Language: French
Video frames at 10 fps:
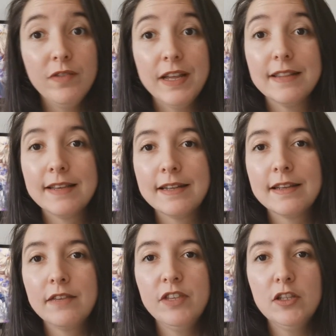faire très
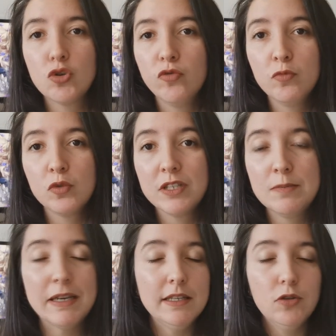très vite, je vous montre
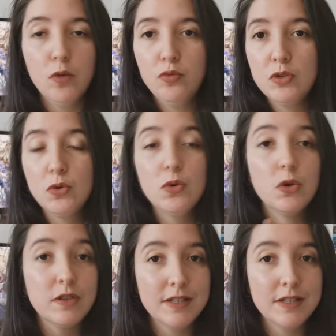ici ma Kindle puisque euh,